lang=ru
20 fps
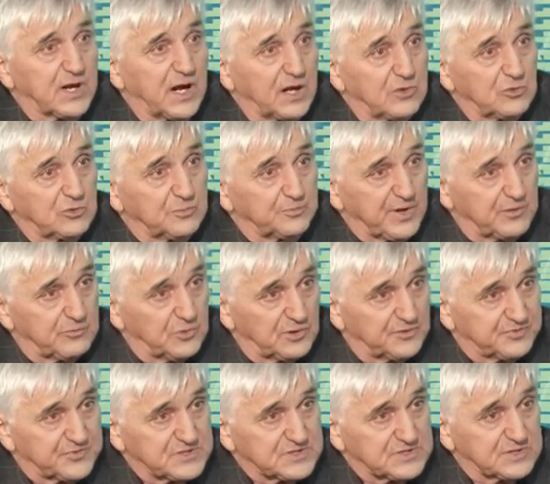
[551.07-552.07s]
как он провел
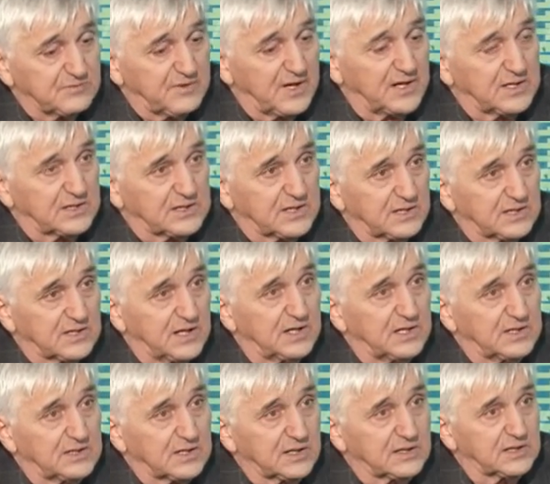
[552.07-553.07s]
фестиваль и так
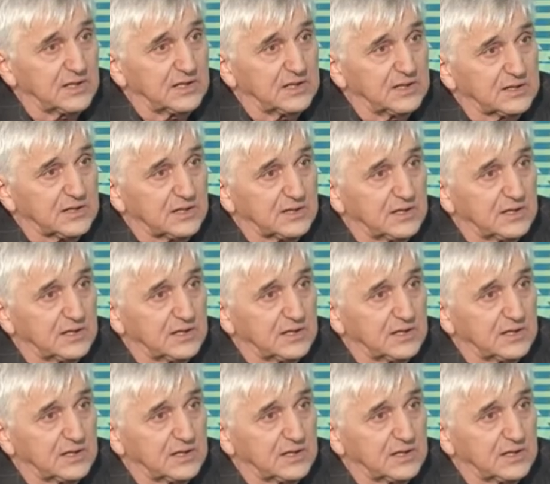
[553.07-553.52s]
далее, и так далее, и так